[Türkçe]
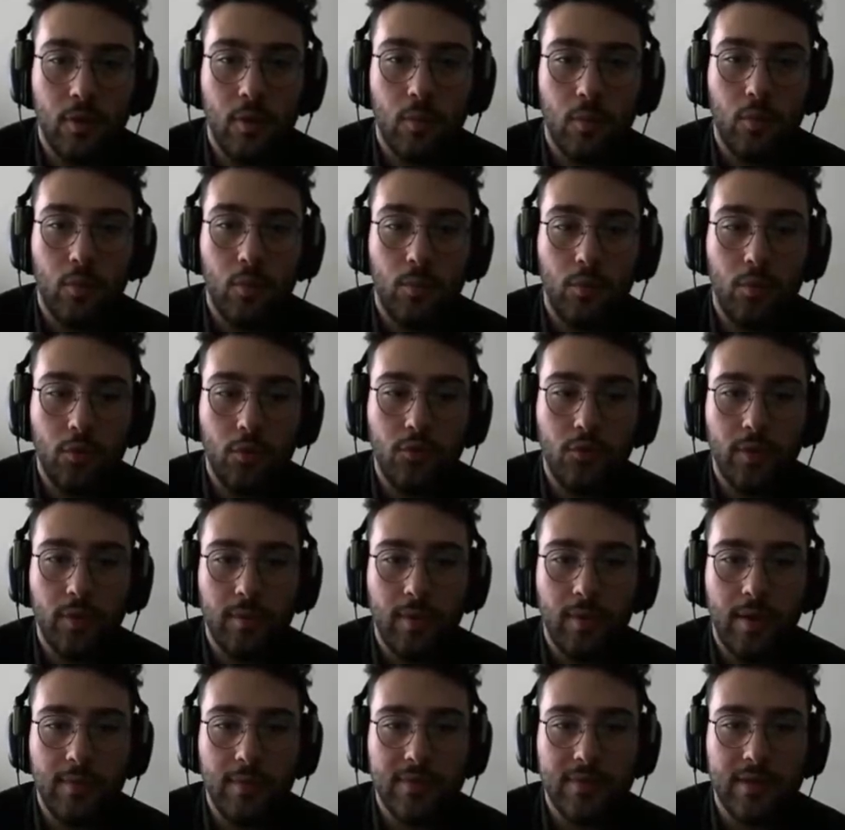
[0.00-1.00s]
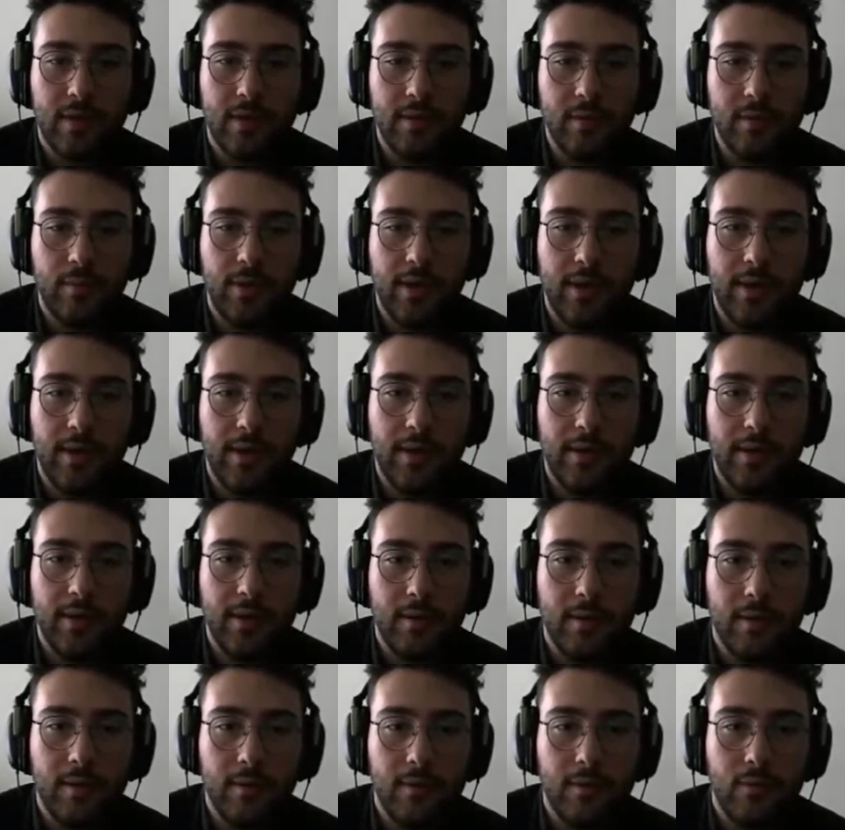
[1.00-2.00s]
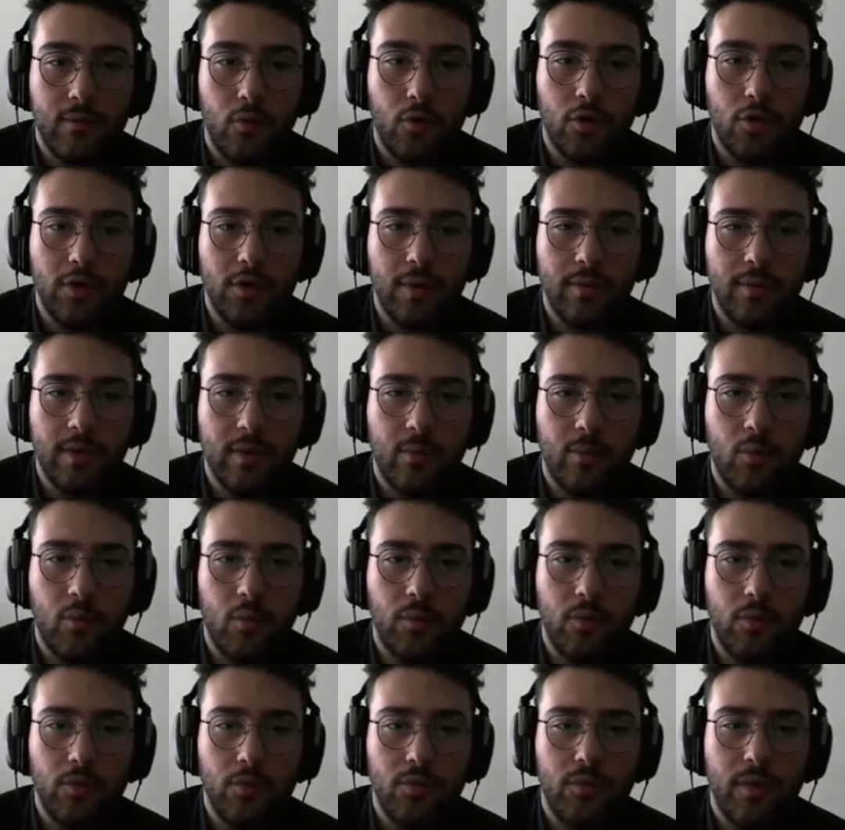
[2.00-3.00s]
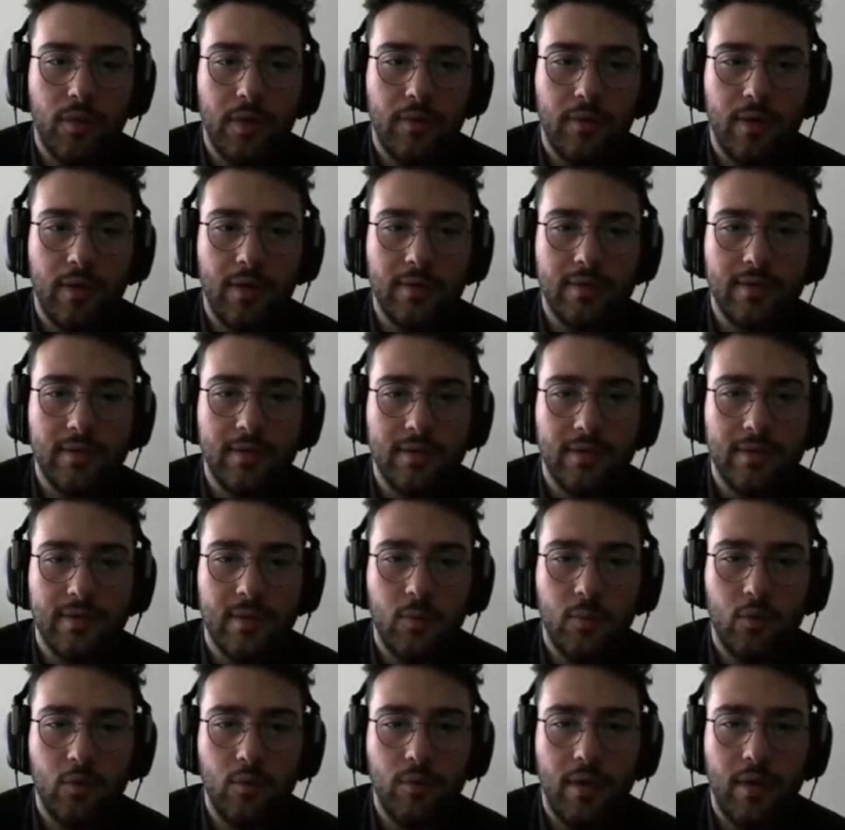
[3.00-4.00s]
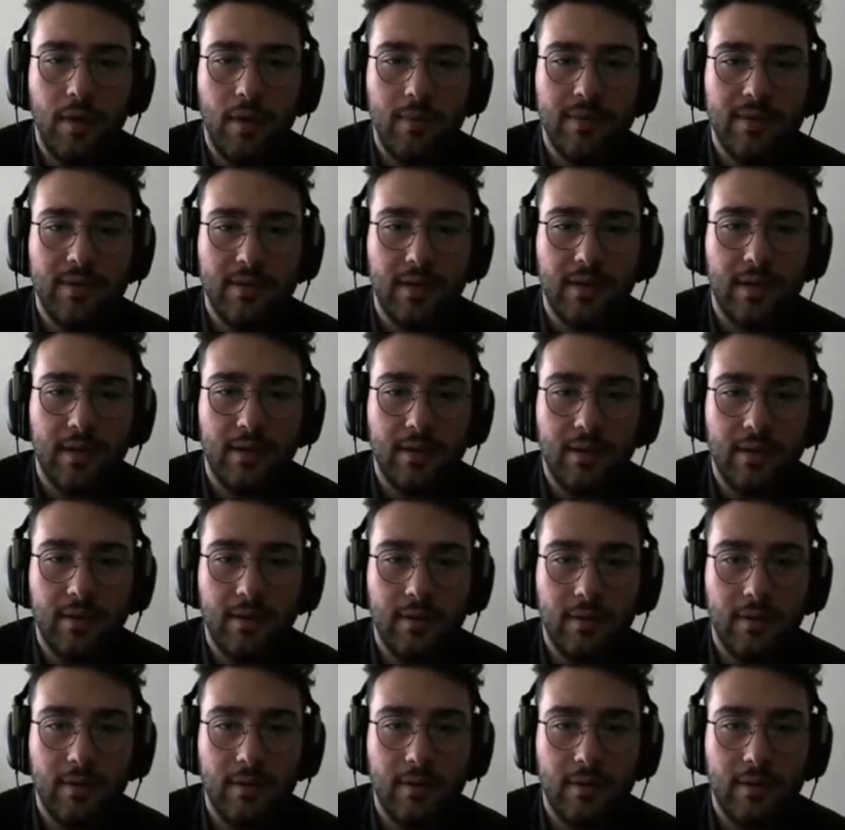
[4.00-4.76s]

Pompa tüfek mermisi aldık. Bayağı iyi. O adamda da pompa tüfek vardı sanırsam. Onun mermisini de aldık.